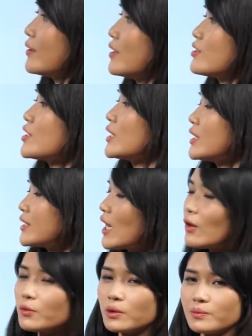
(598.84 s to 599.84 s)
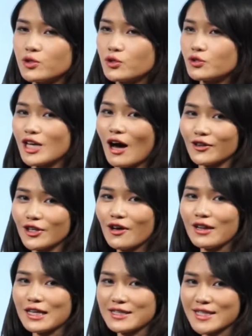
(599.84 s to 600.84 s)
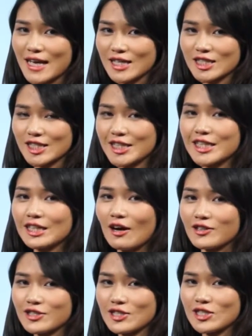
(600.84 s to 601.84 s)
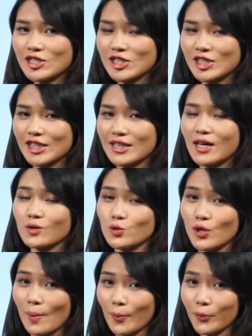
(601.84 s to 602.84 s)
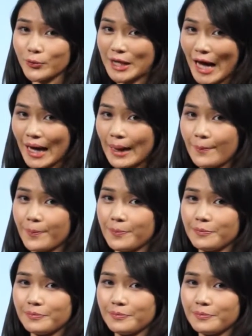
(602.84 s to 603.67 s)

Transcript: 那这里呢，我们就找到了三十一到四十题的全部答案。